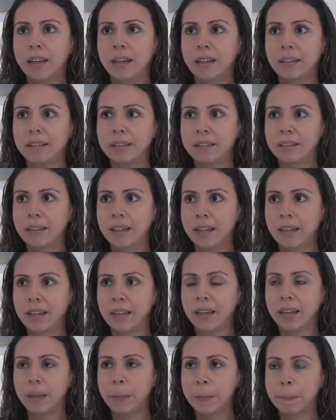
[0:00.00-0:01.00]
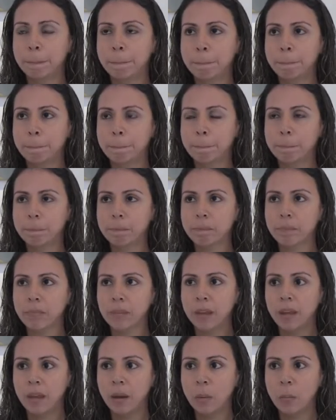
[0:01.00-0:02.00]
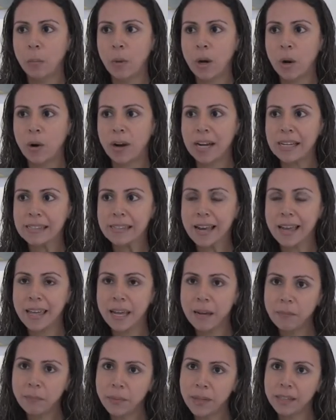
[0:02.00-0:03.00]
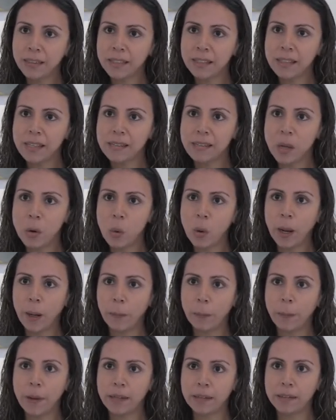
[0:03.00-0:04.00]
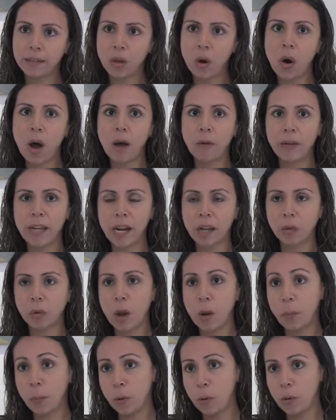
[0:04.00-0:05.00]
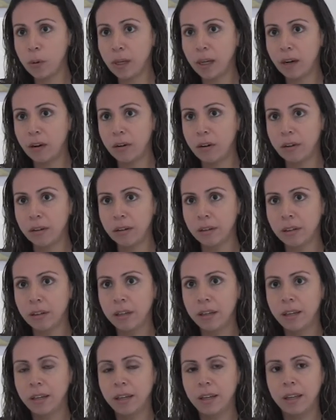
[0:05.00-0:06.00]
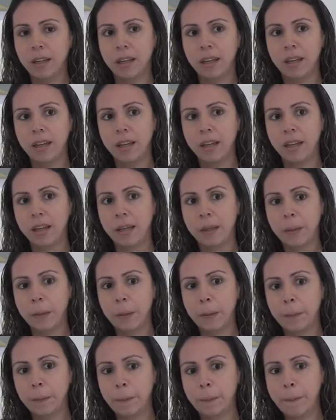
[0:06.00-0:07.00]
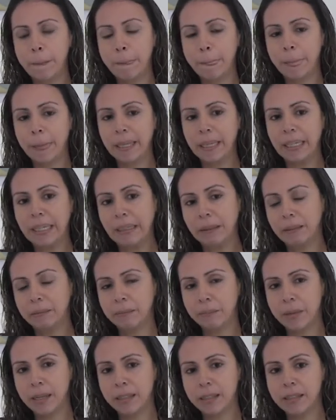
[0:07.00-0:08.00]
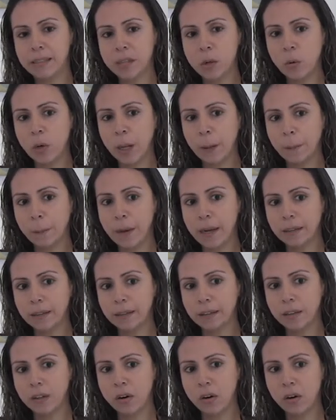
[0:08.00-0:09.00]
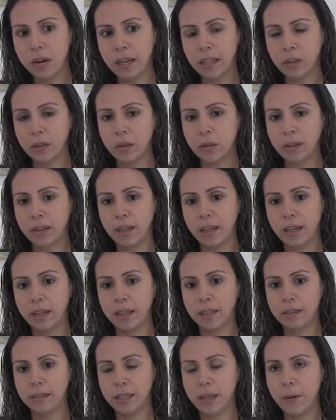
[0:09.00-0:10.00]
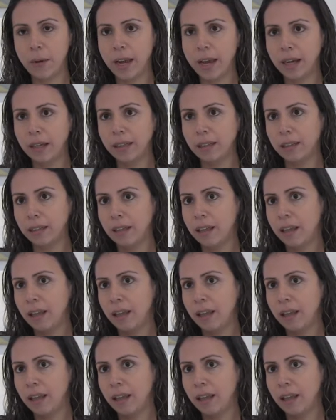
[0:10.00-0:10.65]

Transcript: Este, mm, bueno, CASADEM pretende ser un espacio abierto al público eh, pretende ser un espacio en donde se vean